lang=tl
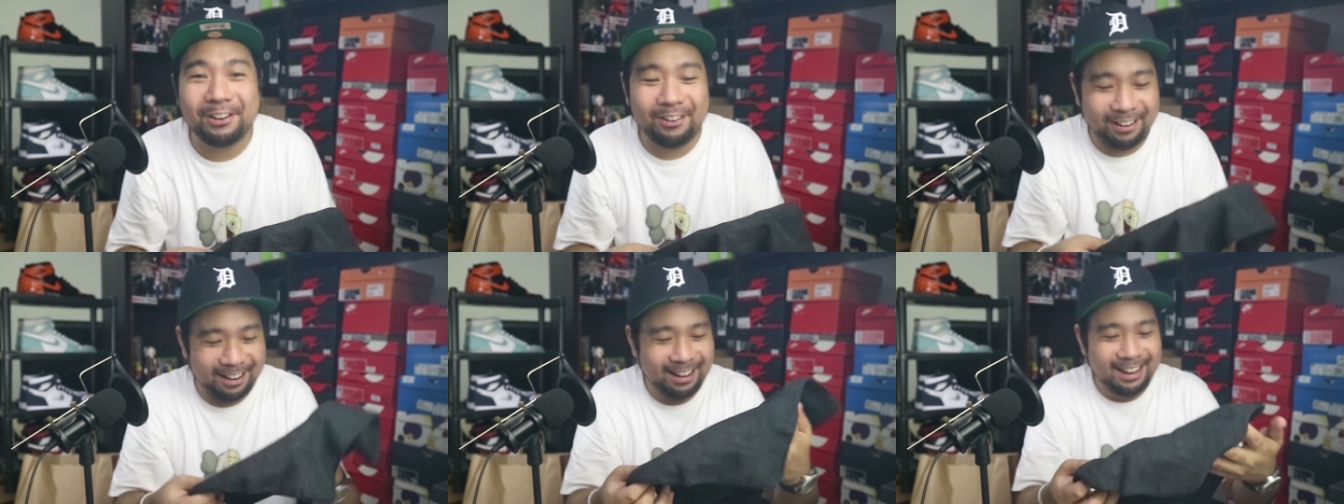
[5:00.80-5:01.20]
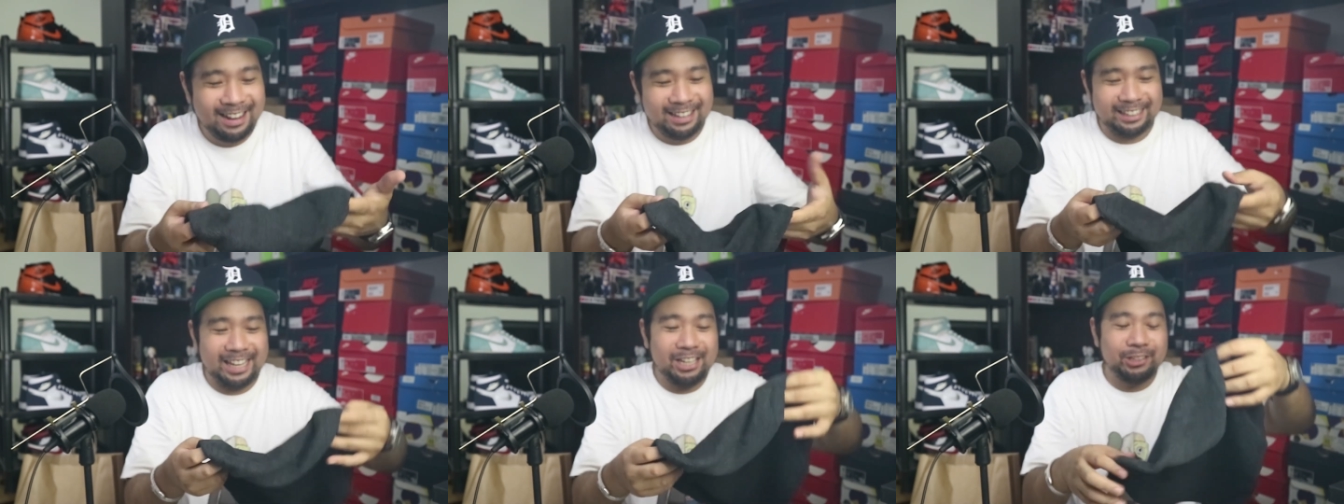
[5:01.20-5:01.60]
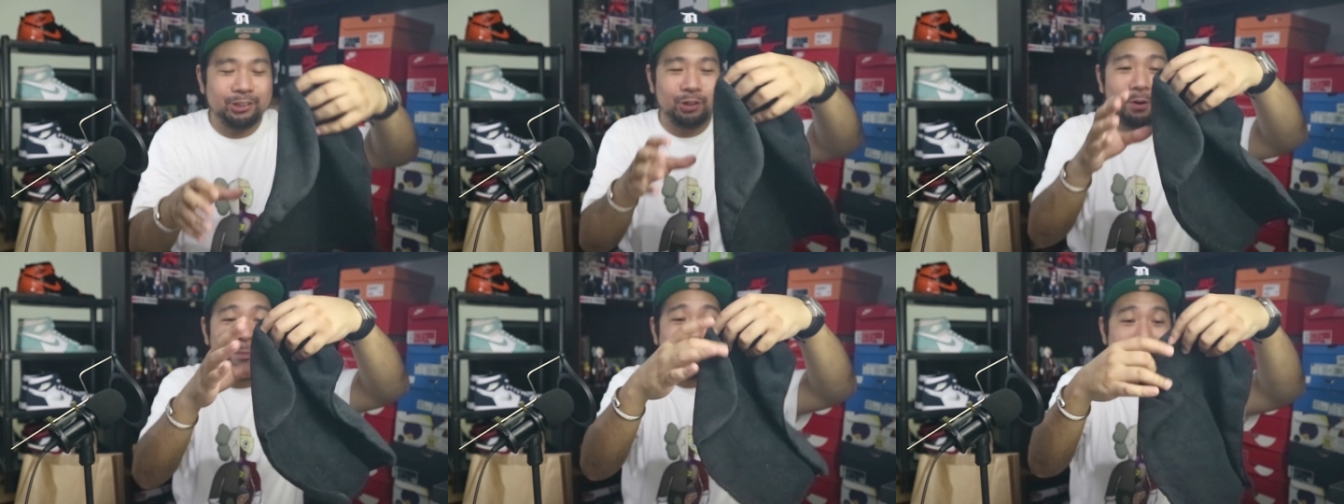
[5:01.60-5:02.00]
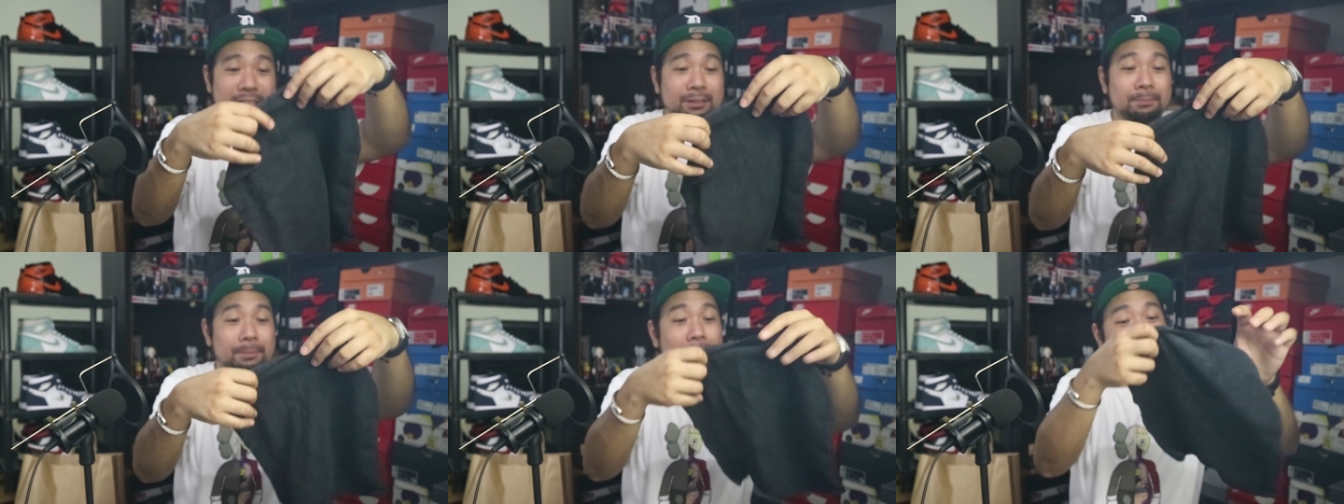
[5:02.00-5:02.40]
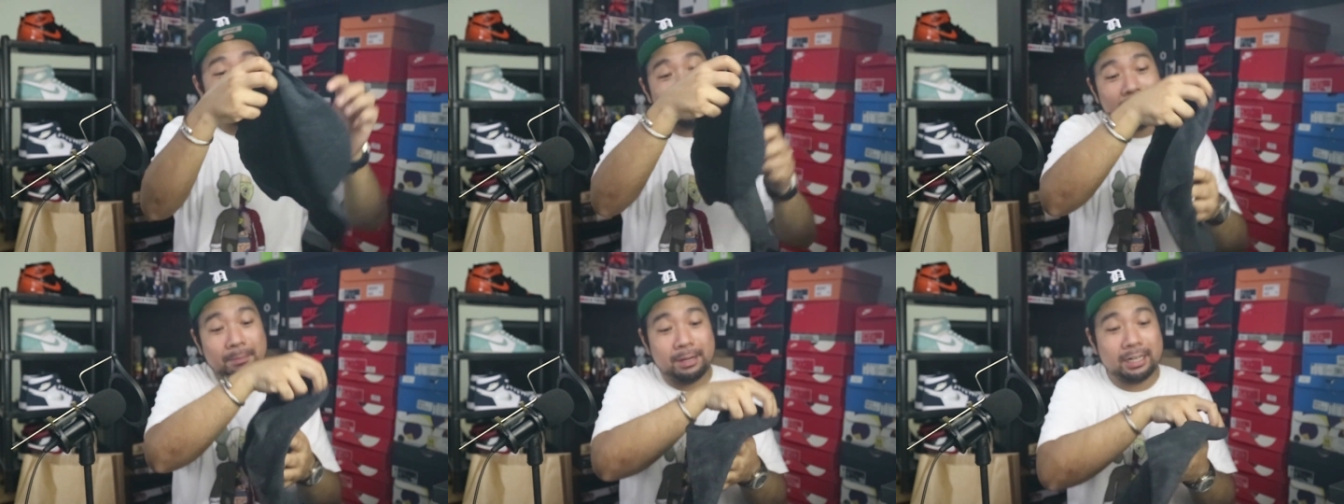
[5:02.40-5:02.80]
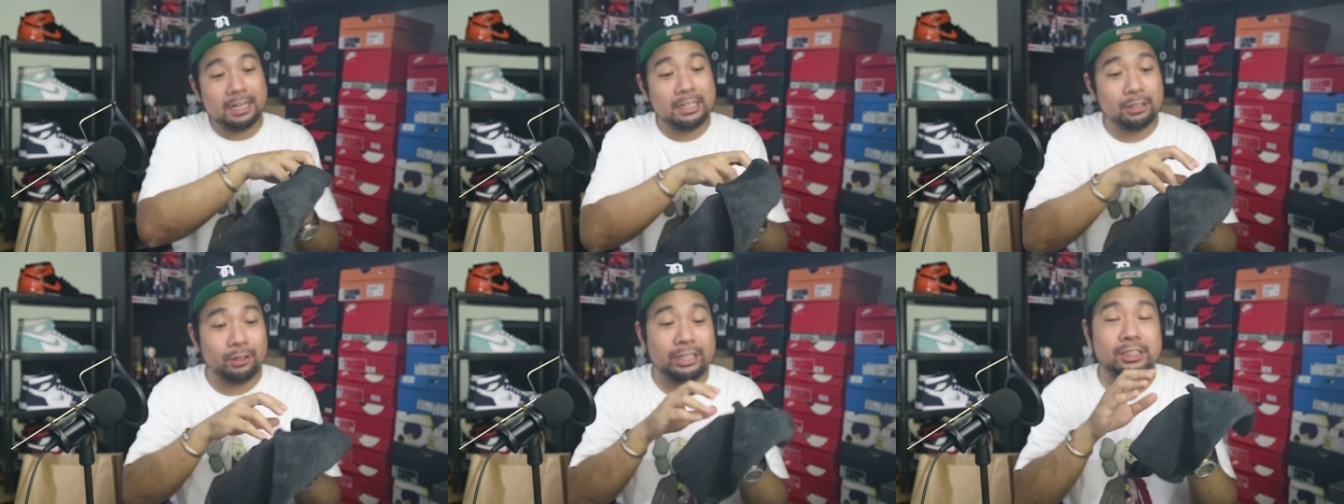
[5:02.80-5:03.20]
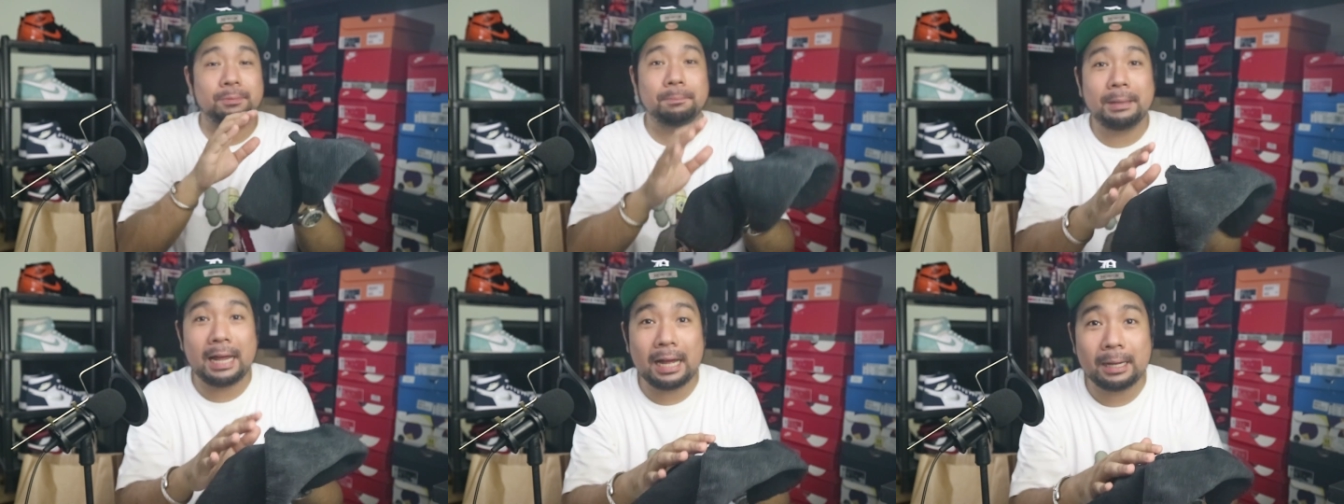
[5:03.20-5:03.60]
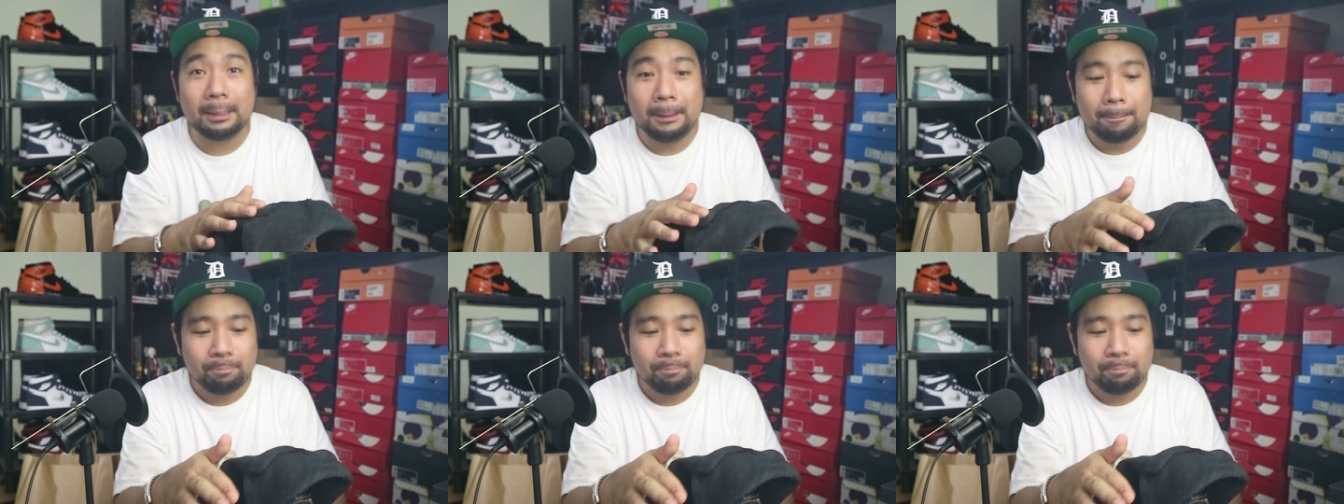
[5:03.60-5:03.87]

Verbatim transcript: ko ha. Ah. Thank you so much. At ang pinakamaganda dito, it's black